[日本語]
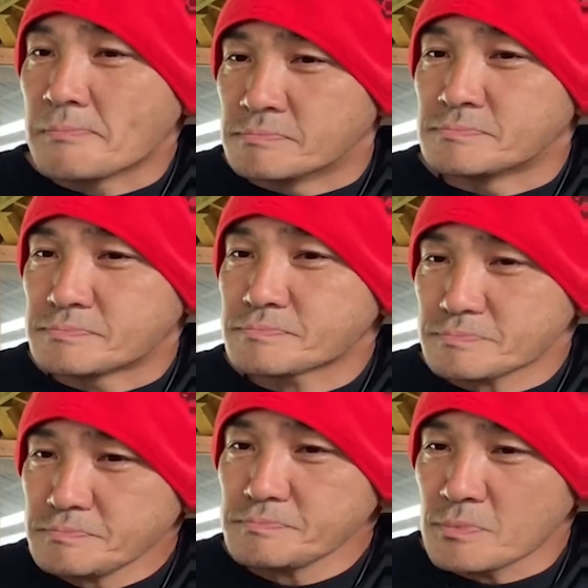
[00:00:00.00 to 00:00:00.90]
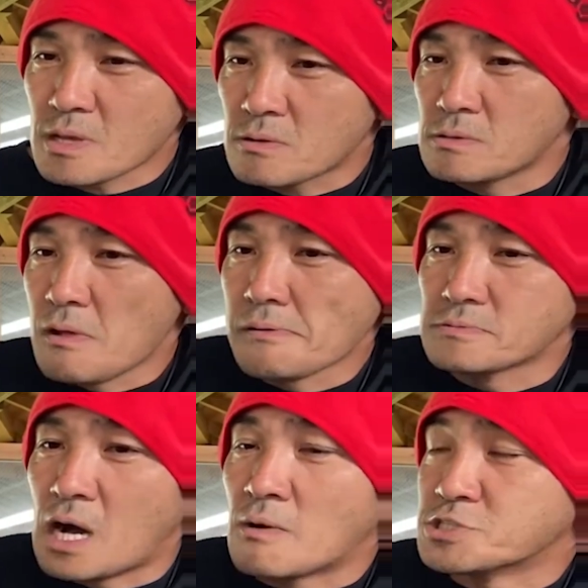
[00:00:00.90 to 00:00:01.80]
美味しかったよな
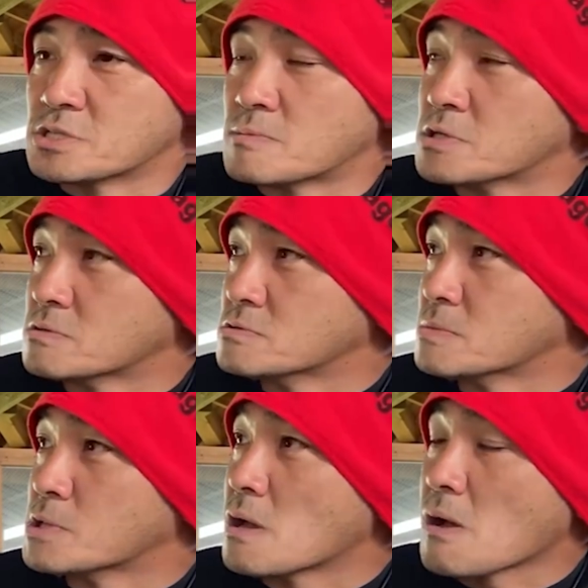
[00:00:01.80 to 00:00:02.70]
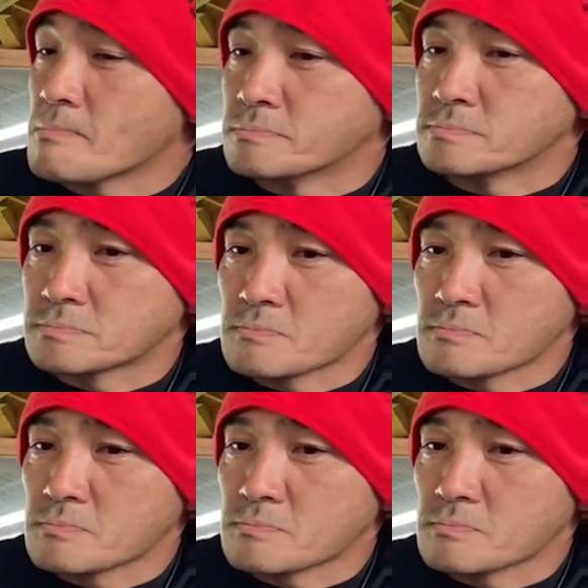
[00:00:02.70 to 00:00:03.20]
淡路に玉ねぎ淡路うんも